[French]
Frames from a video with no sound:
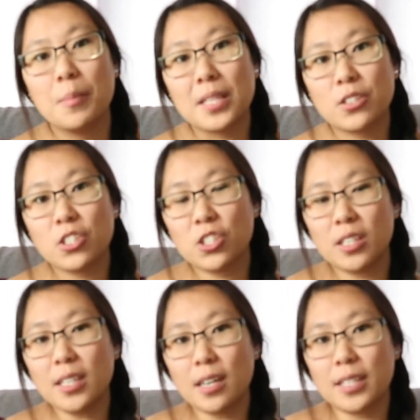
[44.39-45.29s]
parce que j'ai
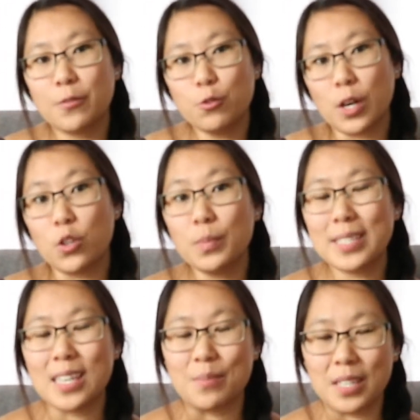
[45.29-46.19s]
donné rendez-vous à un de
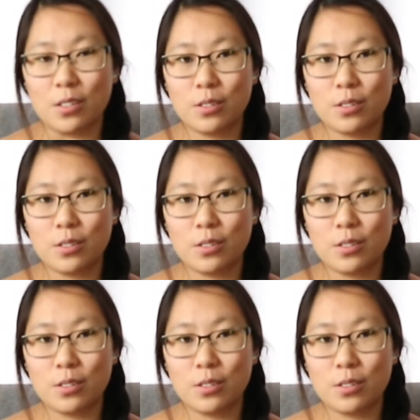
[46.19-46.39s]
mes amis là.